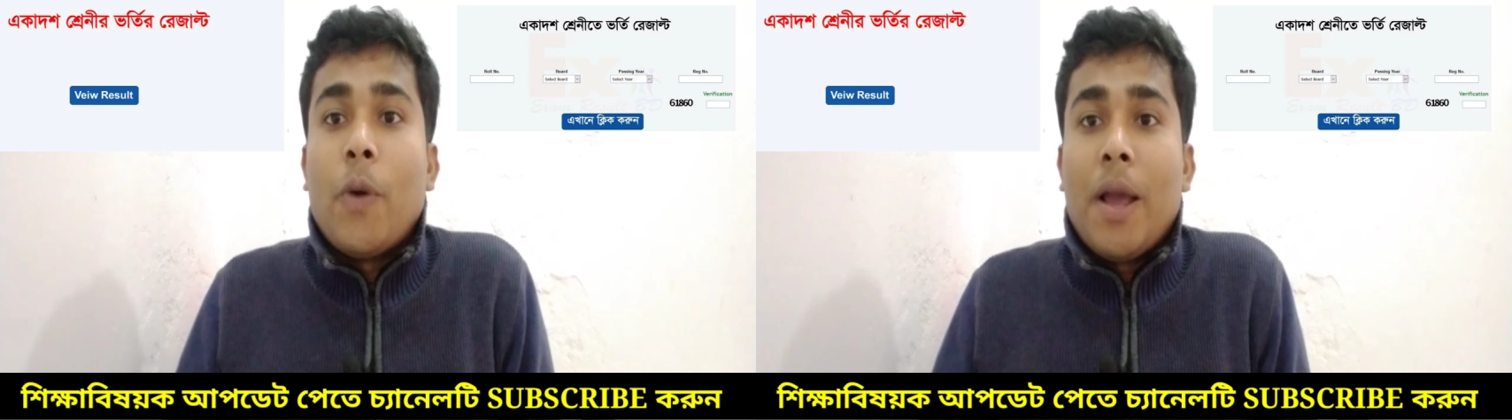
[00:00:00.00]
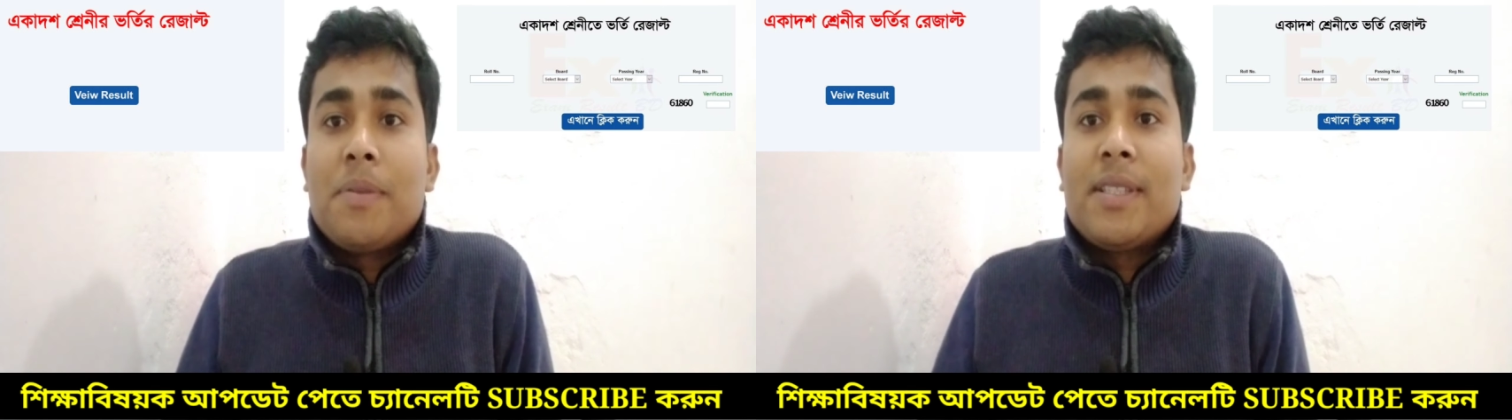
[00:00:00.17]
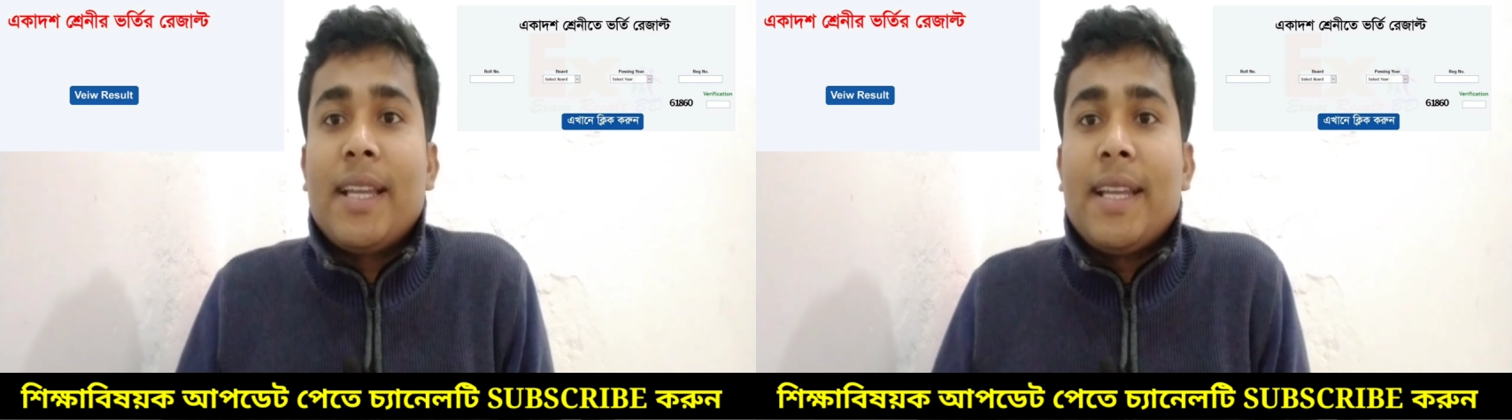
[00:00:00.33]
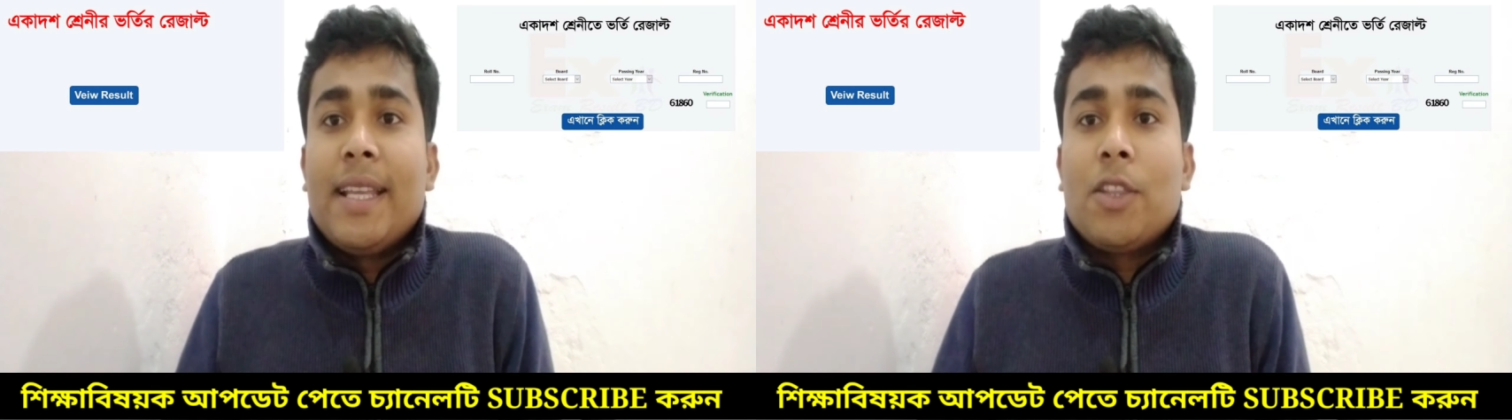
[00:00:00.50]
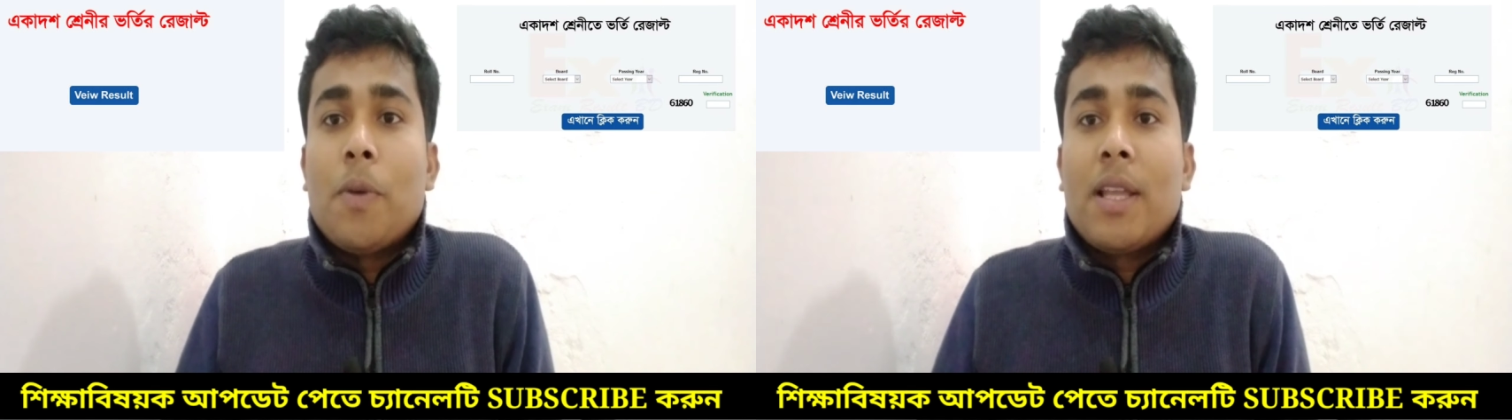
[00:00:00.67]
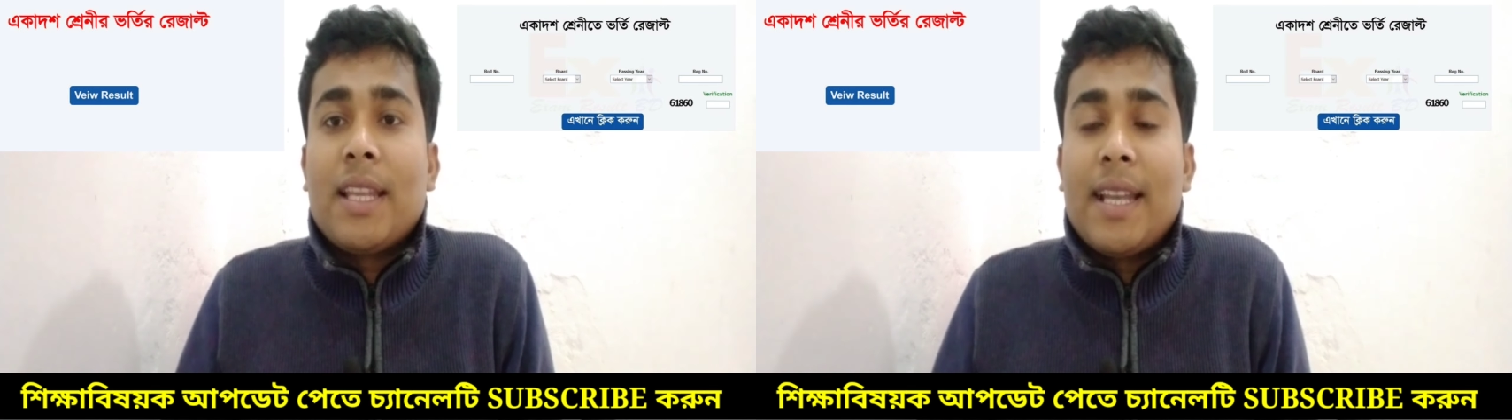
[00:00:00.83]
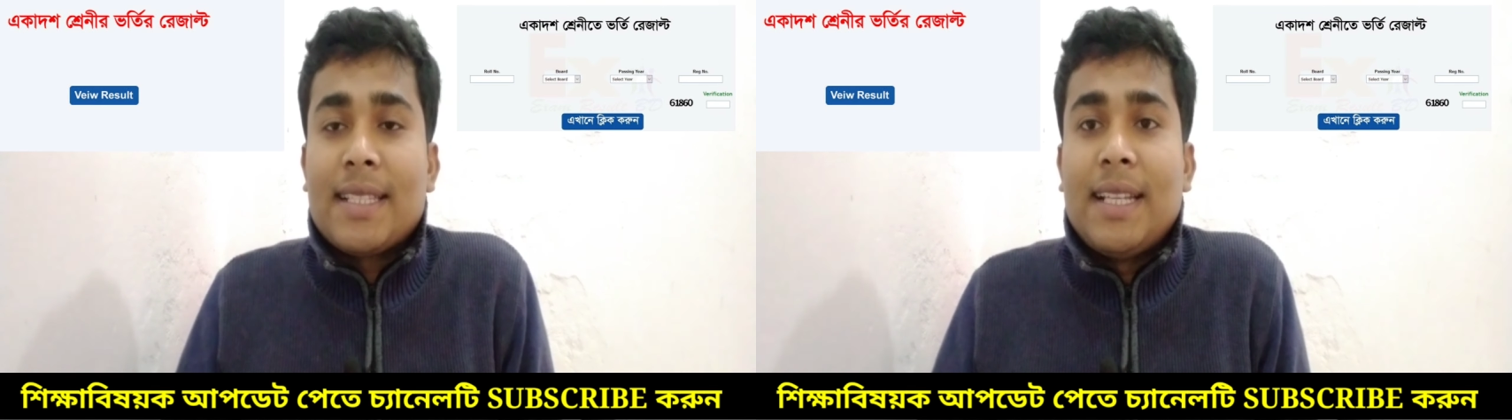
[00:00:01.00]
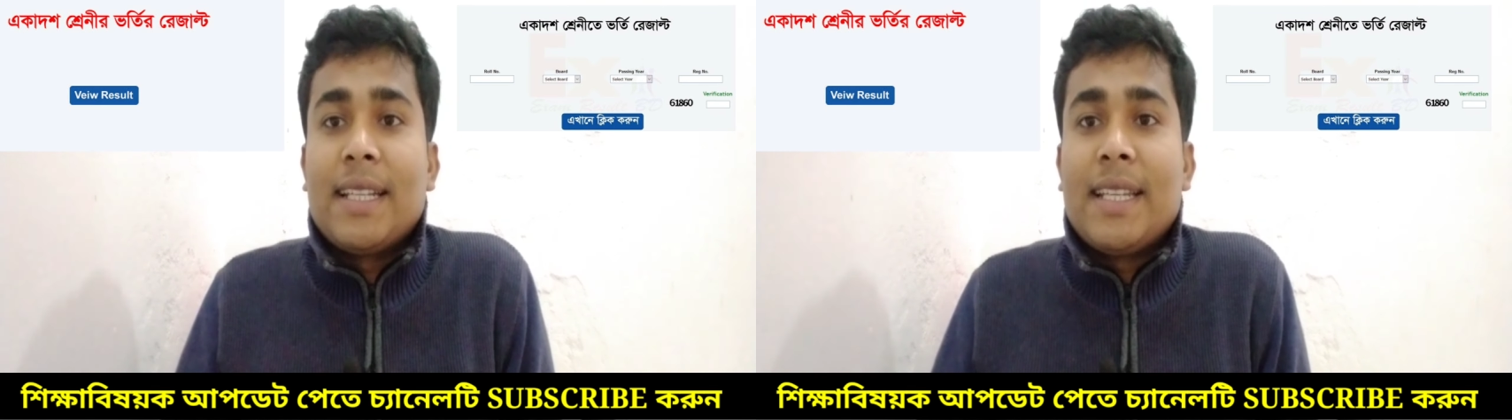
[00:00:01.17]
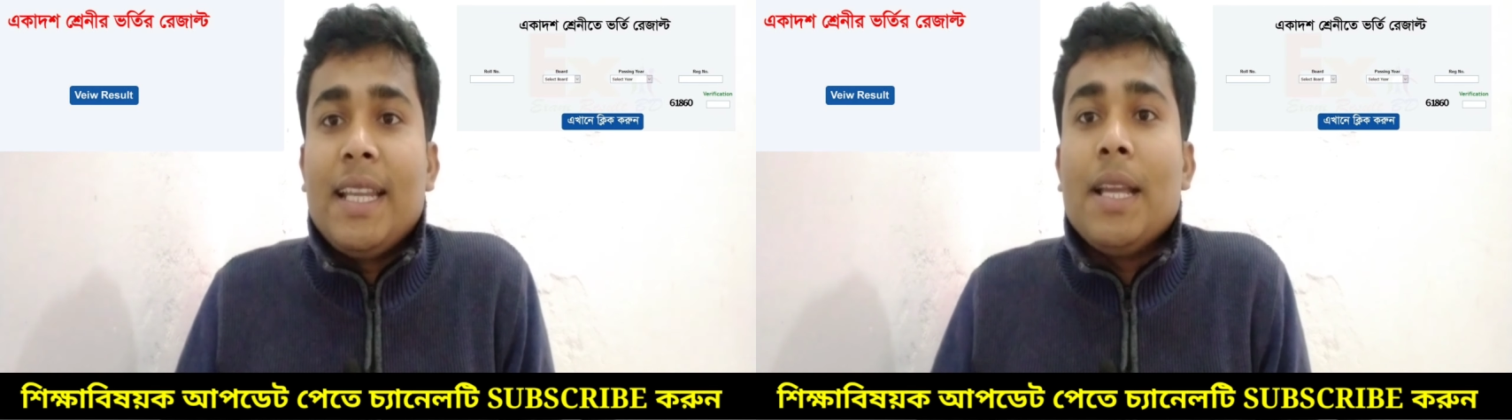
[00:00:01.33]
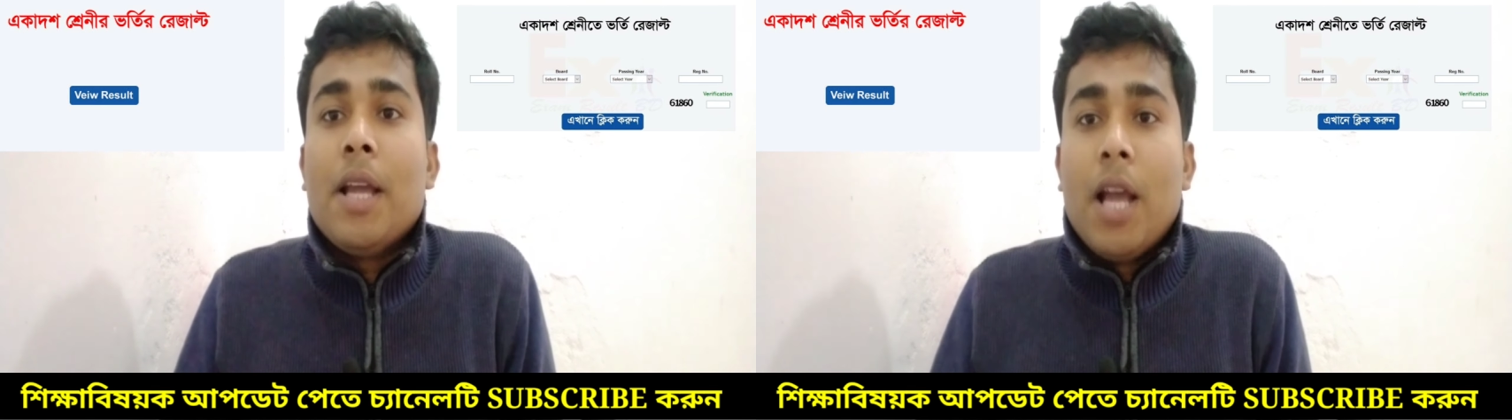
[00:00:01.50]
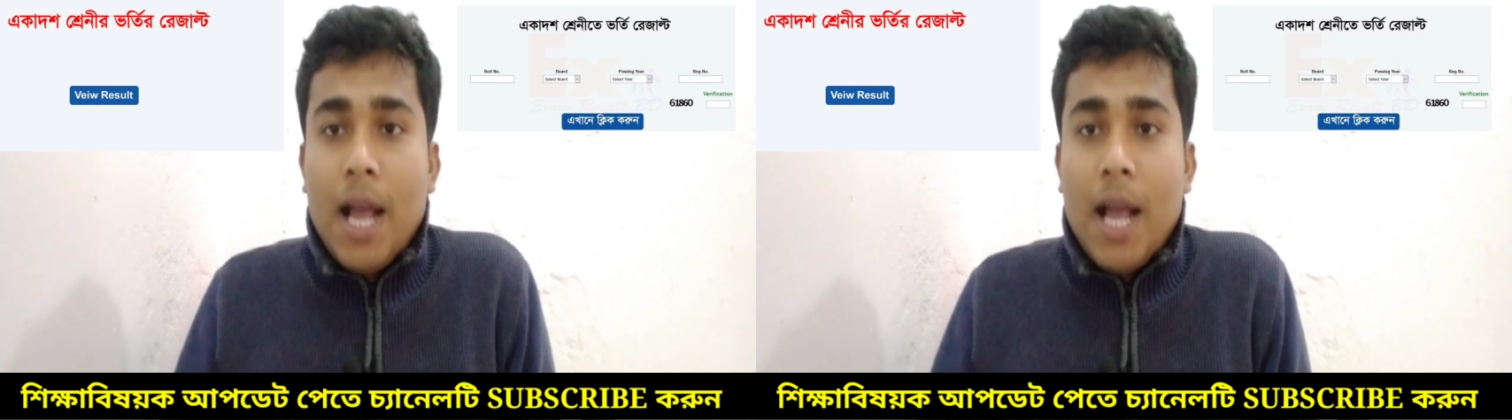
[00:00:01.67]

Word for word: ওয়েবসাইটে তোমাদের রেজাল্টটি